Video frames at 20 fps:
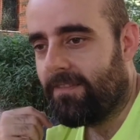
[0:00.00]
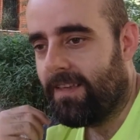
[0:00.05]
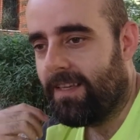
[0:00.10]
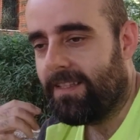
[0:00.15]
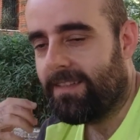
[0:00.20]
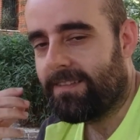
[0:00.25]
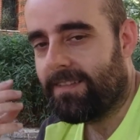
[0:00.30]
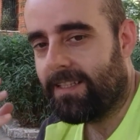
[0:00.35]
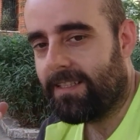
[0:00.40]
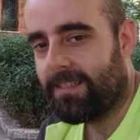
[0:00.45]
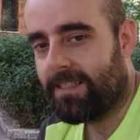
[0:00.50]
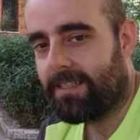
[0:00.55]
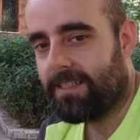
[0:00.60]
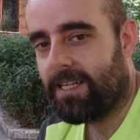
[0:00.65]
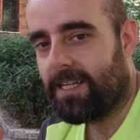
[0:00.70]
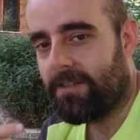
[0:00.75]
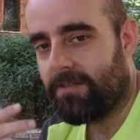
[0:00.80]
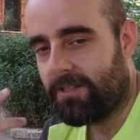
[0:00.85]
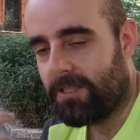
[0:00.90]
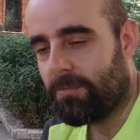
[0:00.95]
Ve tekrar
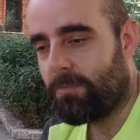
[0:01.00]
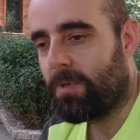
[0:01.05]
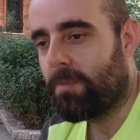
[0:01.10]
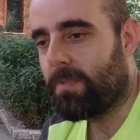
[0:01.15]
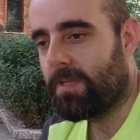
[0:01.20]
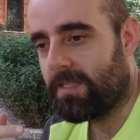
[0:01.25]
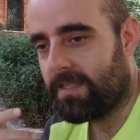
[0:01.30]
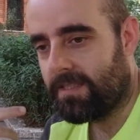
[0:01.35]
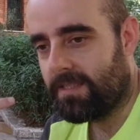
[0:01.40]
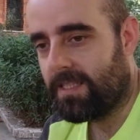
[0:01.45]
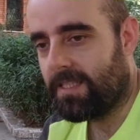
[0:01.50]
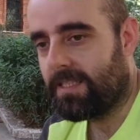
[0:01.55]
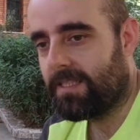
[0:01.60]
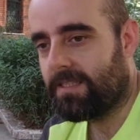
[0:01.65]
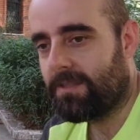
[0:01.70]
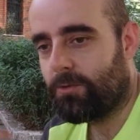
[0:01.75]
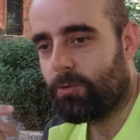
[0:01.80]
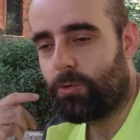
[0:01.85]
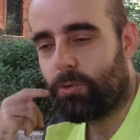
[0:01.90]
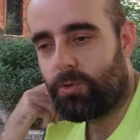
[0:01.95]
hayvanın memesinde
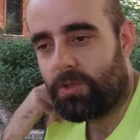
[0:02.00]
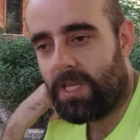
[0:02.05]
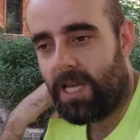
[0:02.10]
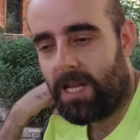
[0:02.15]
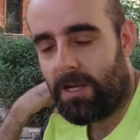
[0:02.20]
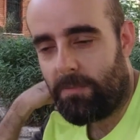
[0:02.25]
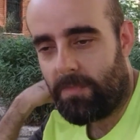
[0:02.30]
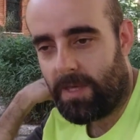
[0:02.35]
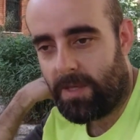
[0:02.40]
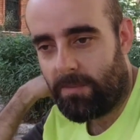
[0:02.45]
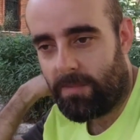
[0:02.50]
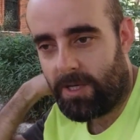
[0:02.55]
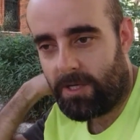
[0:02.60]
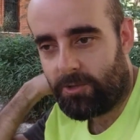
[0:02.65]
süt gelmeye